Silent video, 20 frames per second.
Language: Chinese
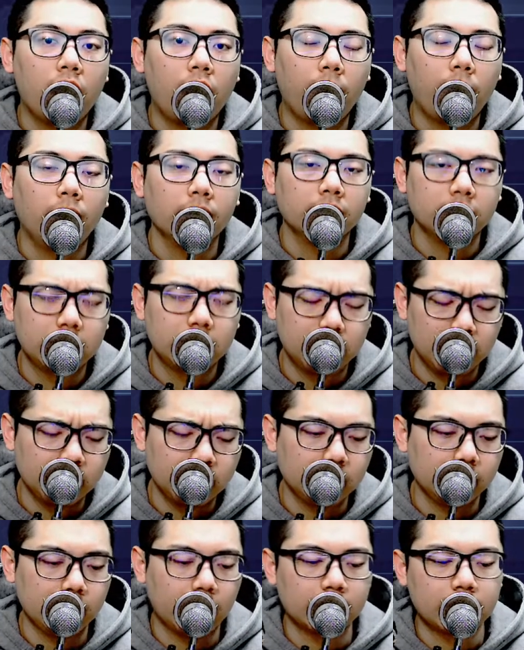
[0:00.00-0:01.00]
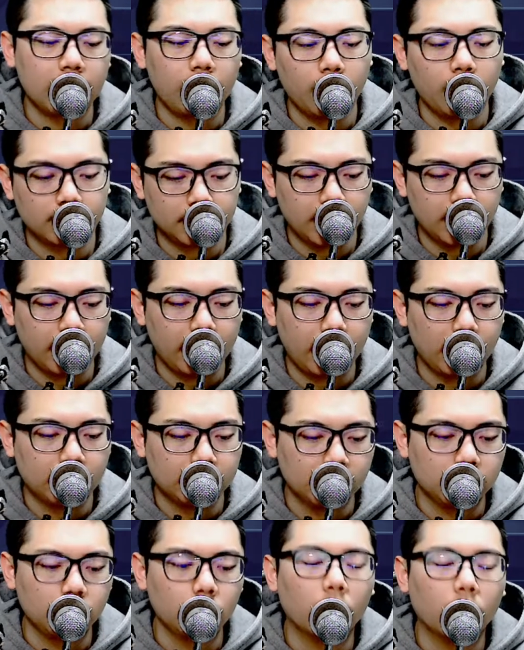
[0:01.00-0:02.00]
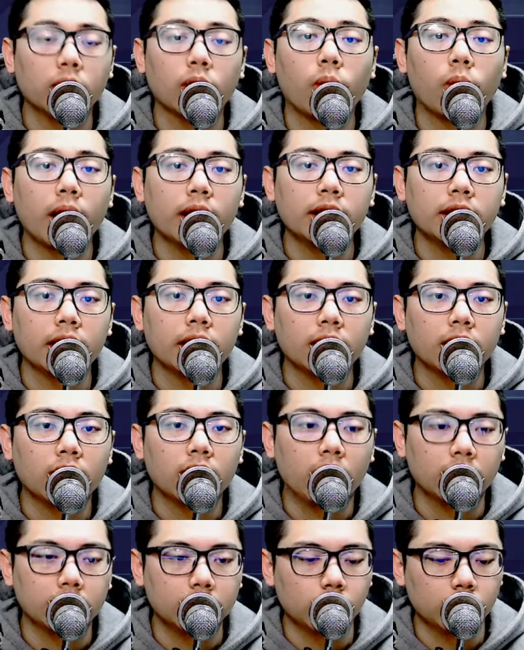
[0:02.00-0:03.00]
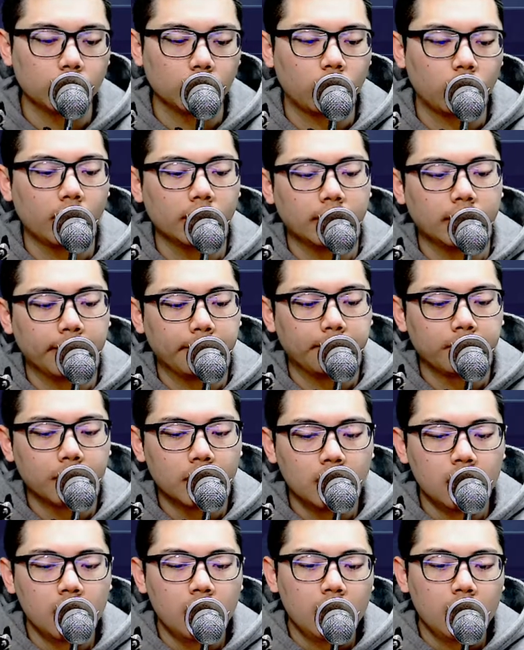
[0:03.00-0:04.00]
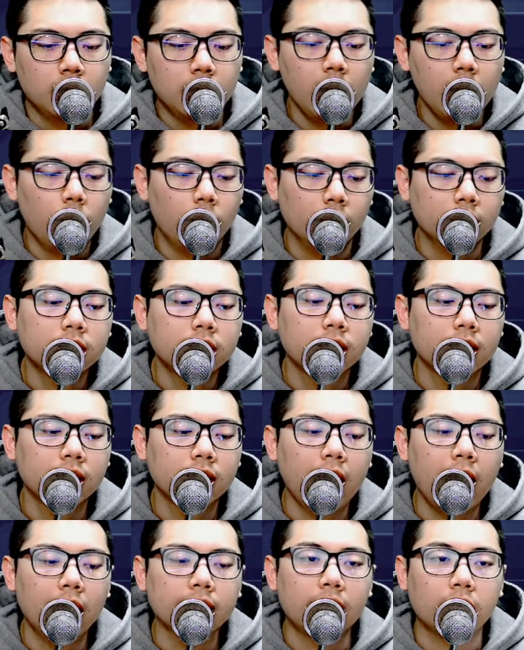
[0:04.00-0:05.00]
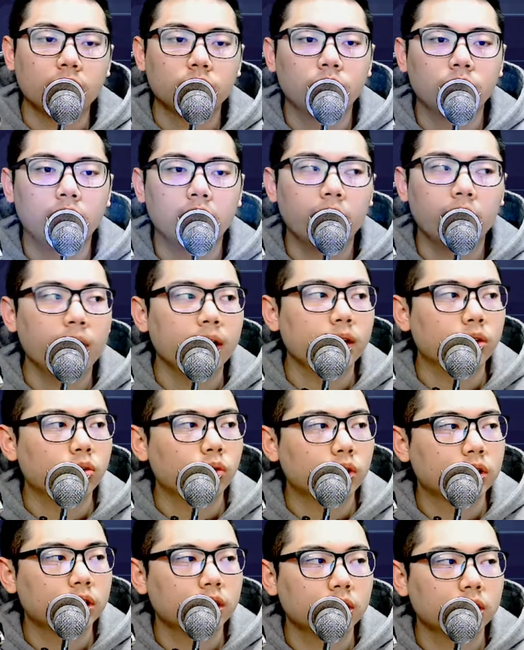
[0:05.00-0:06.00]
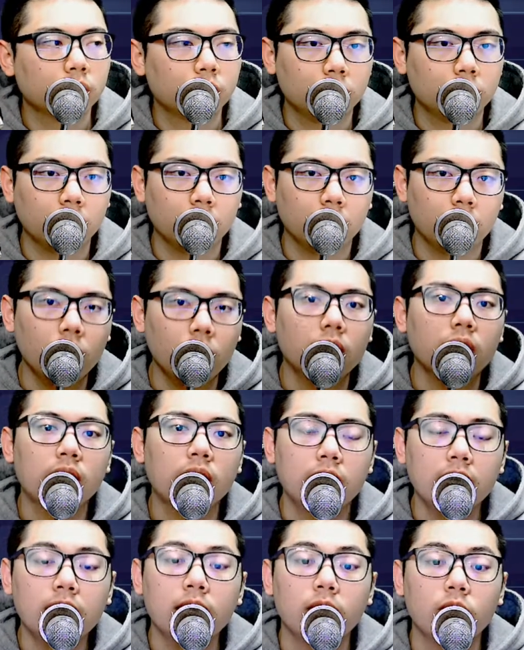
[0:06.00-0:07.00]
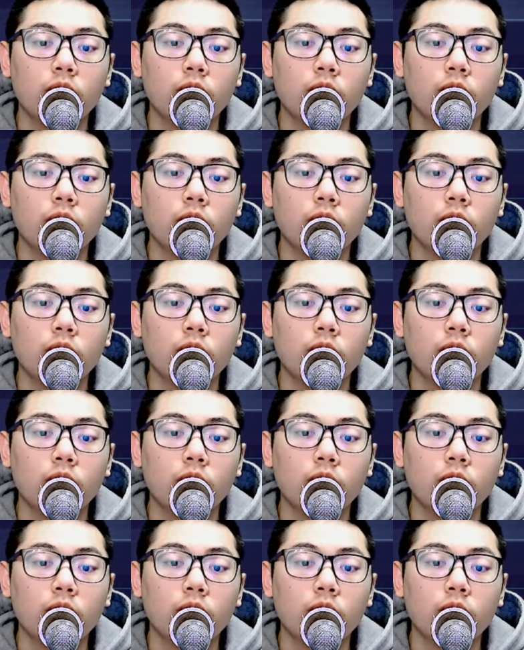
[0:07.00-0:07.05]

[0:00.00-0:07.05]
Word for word: 好不好？你洗洗，你还是要往上看，这是我的观点哦，这我的观点。那我一直跟大家讲说，各位，你做的是个个